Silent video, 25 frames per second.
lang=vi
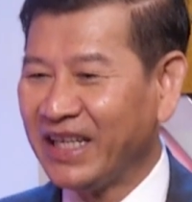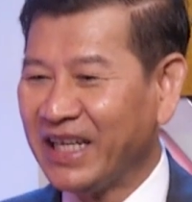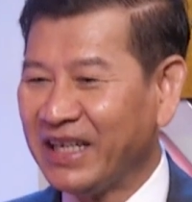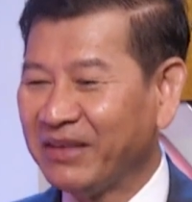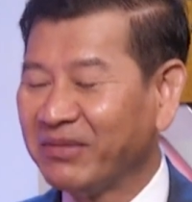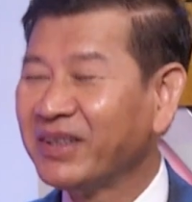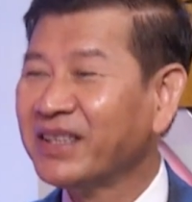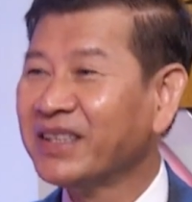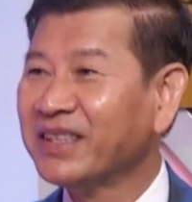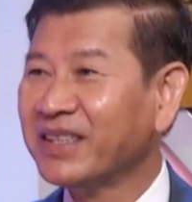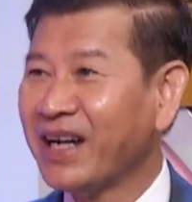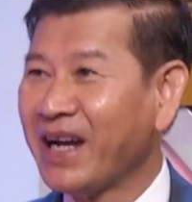
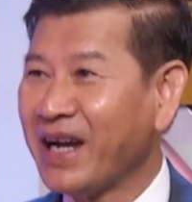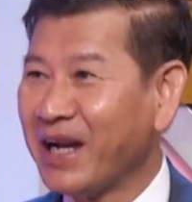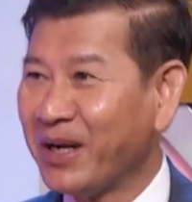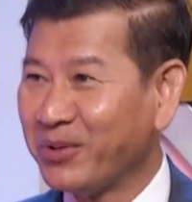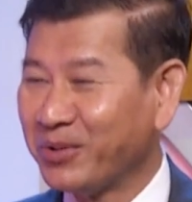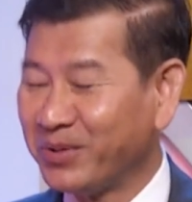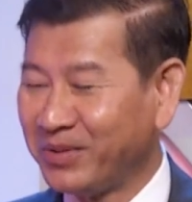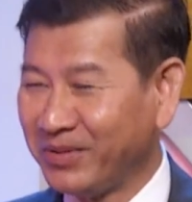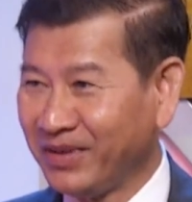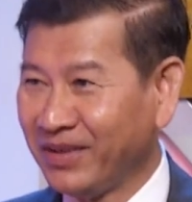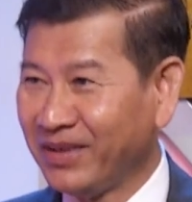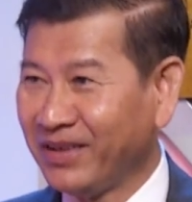Nam tự
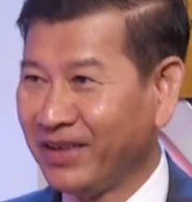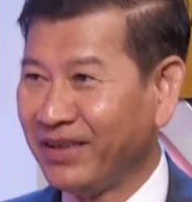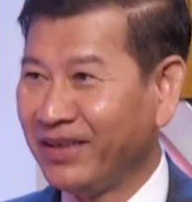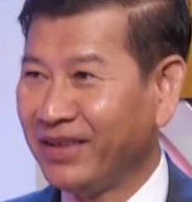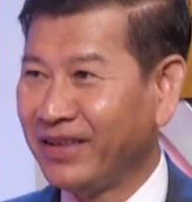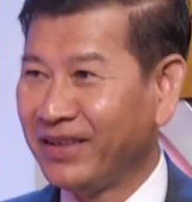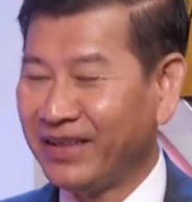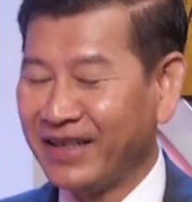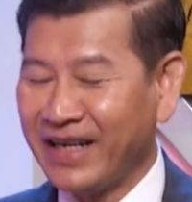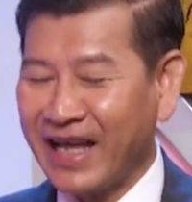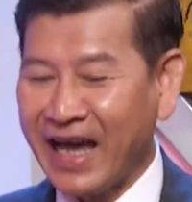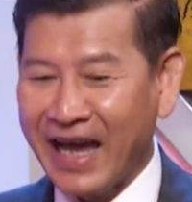hào
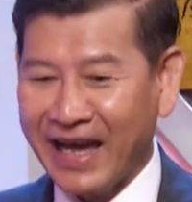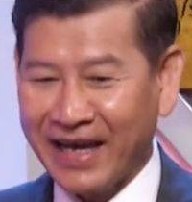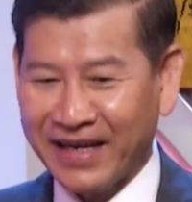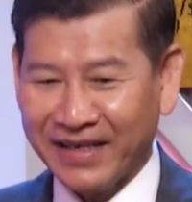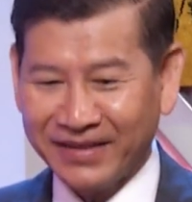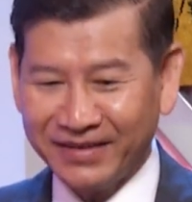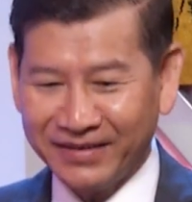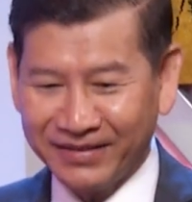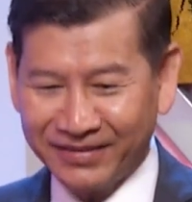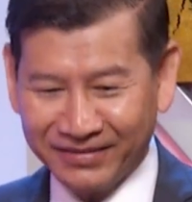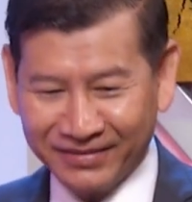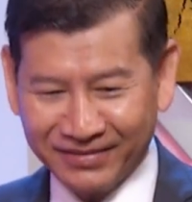là
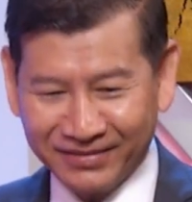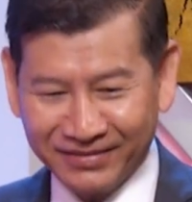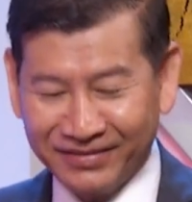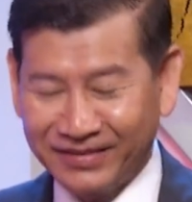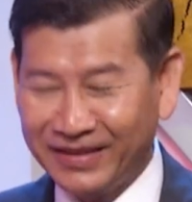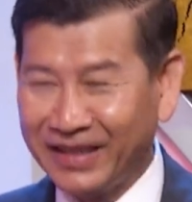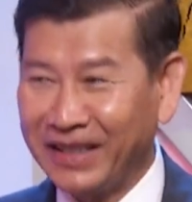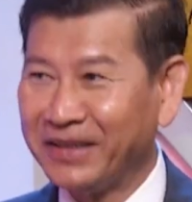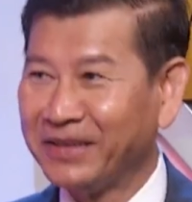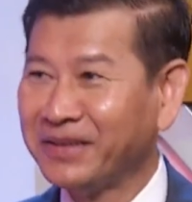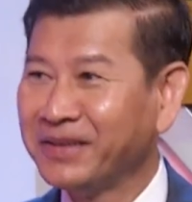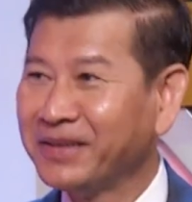đảng
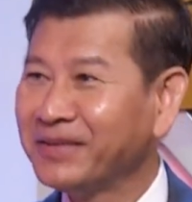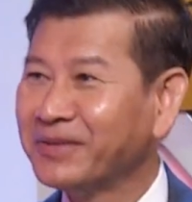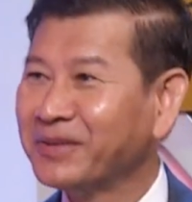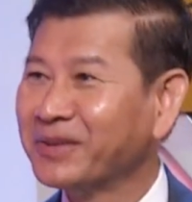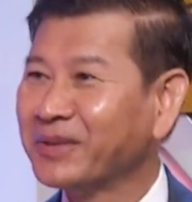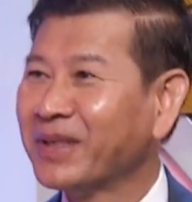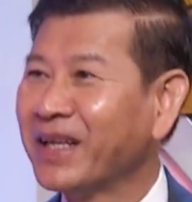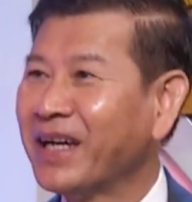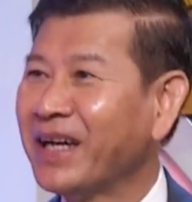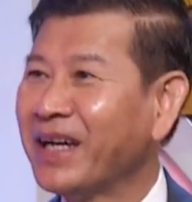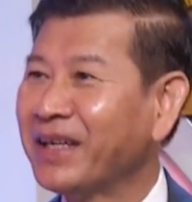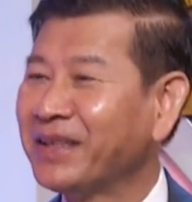nhà nước
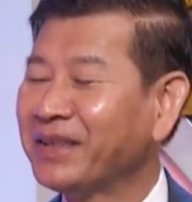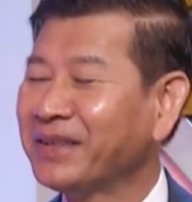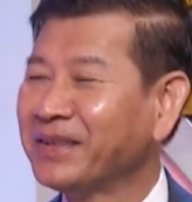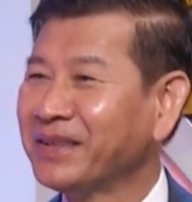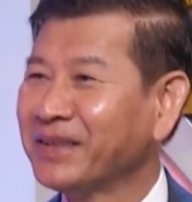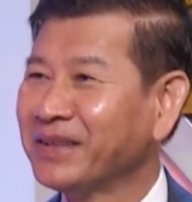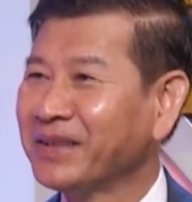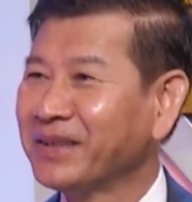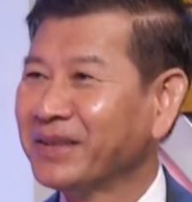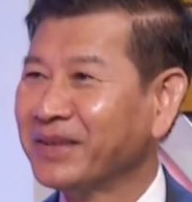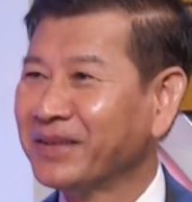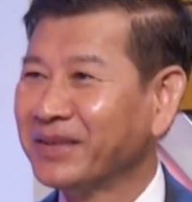của ta
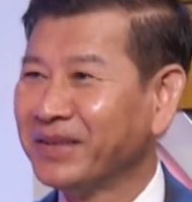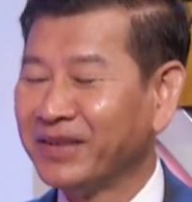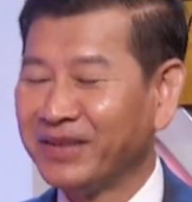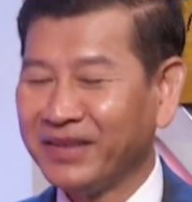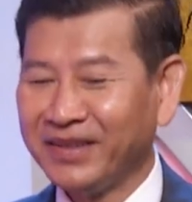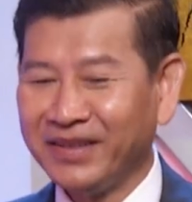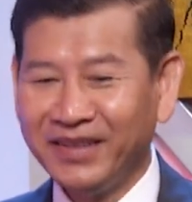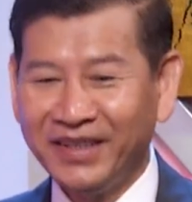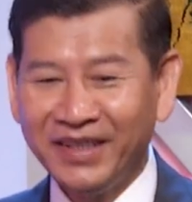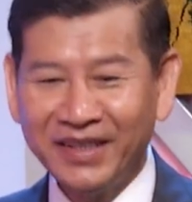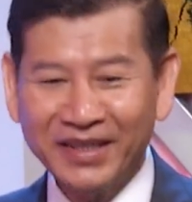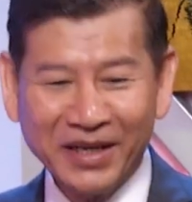còn là
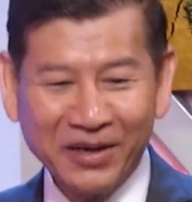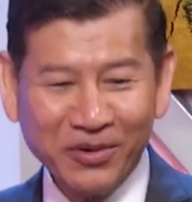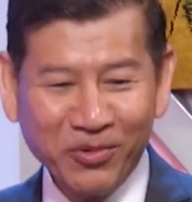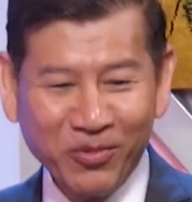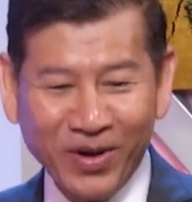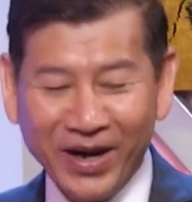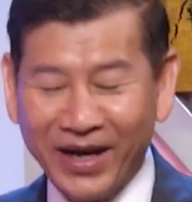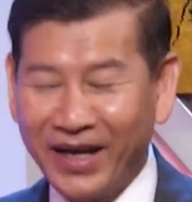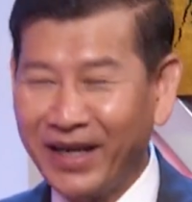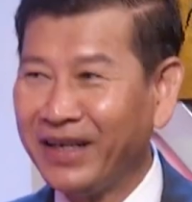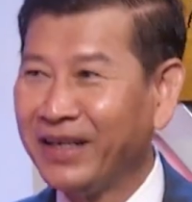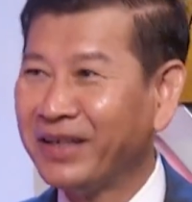đi ra
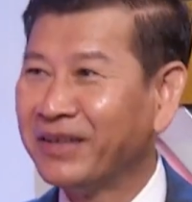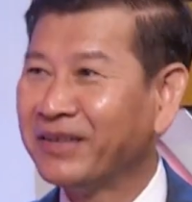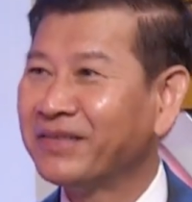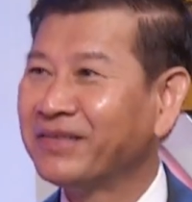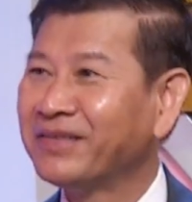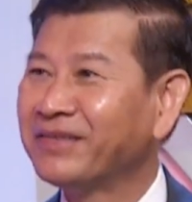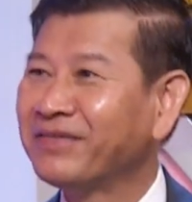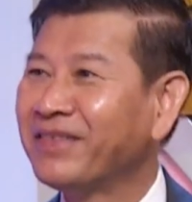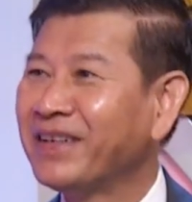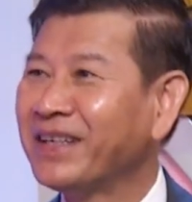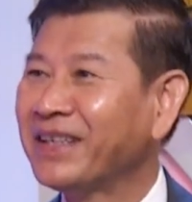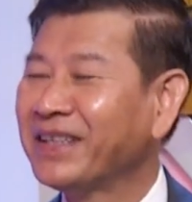Đâu ngoài có mặt
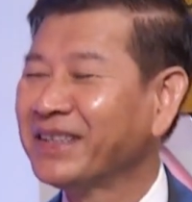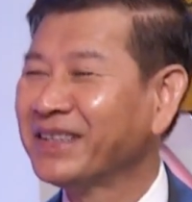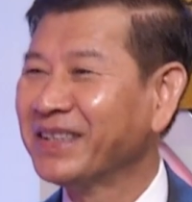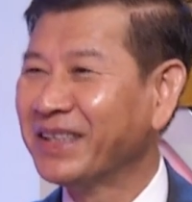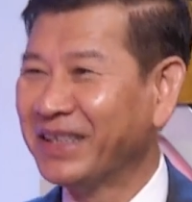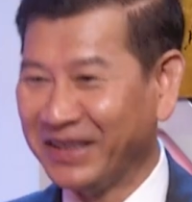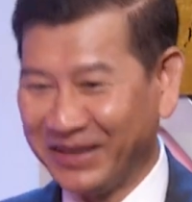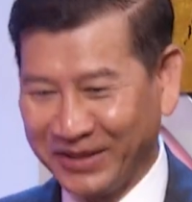và, ở